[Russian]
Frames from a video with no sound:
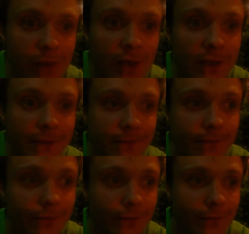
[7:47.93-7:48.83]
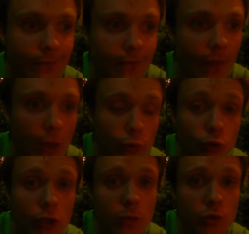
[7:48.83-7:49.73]
блин. Ну,
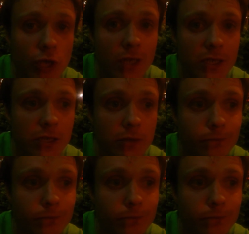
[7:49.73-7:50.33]
сегодня бежалось